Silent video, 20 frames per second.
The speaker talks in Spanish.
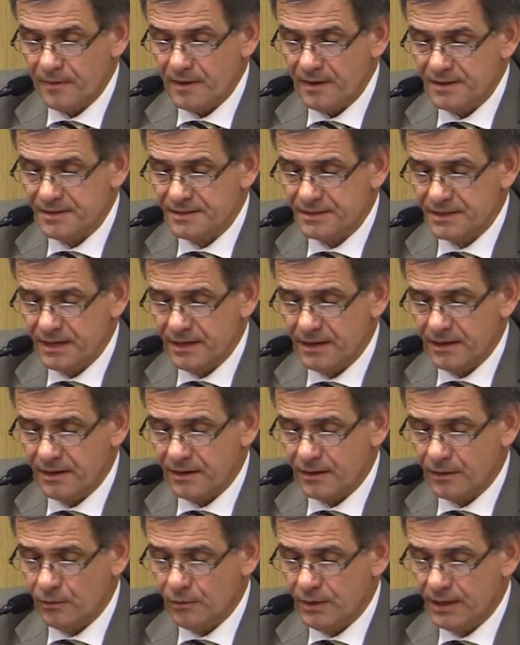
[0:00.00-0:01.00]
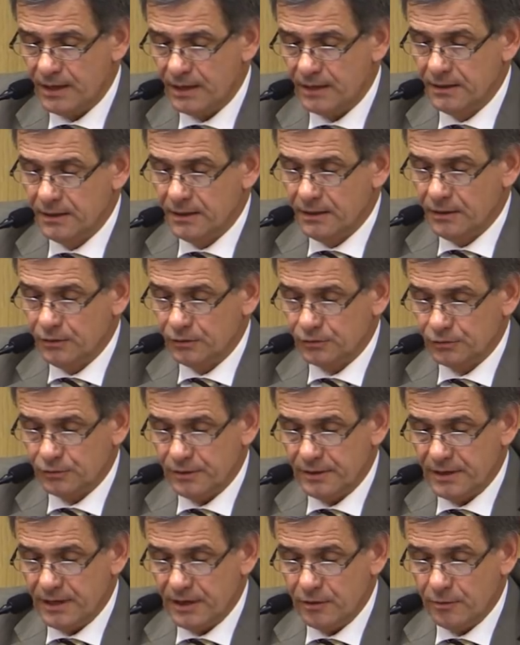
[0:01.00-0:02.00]
6. Regular los
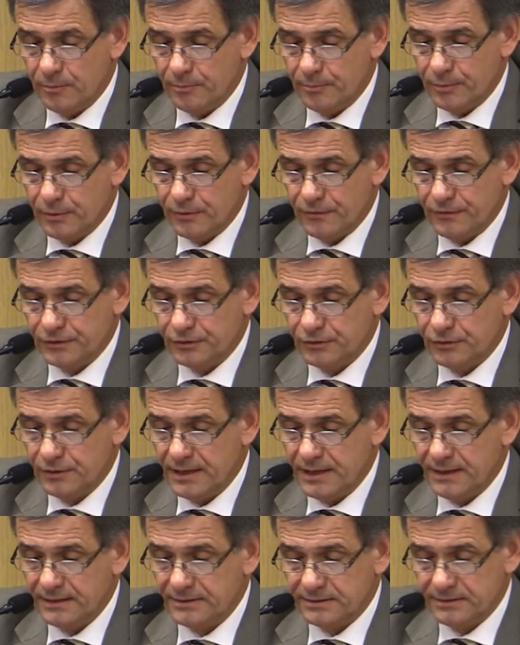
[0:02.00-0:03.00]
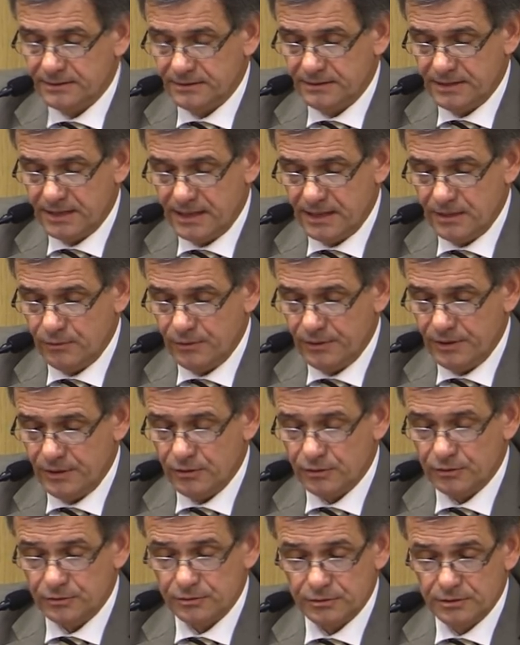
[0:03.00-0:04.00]
honorarios profesionales ya
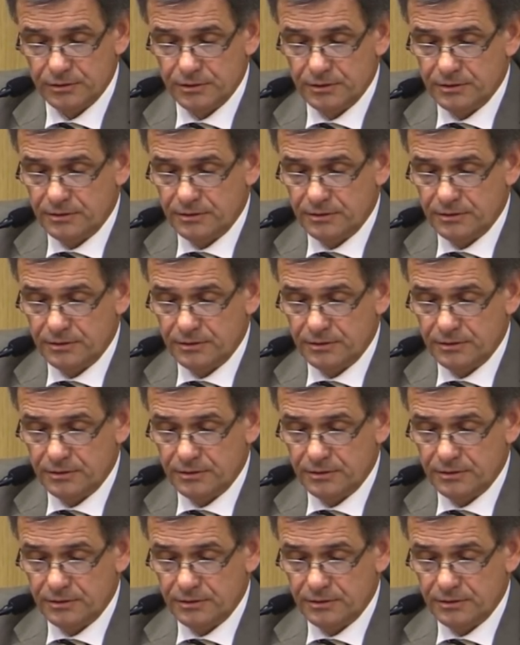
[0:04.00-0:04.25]
aludidos